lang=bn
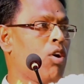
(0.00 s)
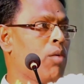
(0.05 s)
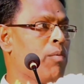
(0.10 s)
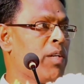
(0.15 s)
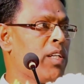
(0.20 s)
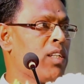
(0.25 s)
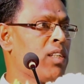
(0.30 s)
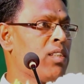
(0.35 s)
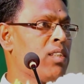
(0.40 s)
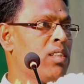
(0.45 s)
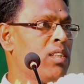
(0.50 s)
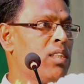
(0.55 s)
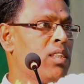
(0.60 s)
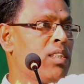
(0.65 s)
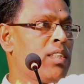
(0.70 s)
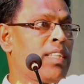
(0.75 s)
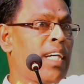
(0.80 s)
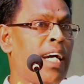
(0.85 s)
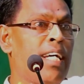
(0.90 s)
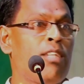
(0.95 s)
হবে
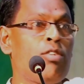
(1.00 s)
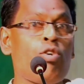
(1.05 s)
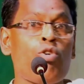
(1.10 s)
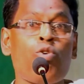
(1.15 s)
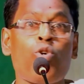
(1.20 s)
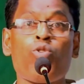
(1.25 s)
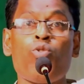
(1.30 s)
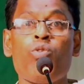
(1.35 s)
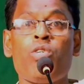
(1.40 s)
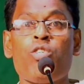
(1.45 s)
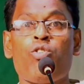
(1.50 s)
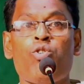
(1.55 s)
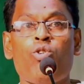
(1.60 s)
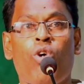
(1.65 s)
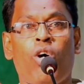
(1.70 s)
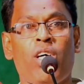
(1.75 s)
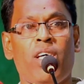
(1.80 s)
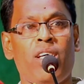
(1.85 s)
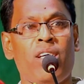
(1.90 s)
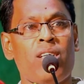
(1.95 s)
সাহিত্য নতুন কিছু
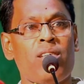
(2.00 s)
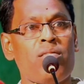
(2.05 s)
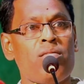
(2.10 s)
নয়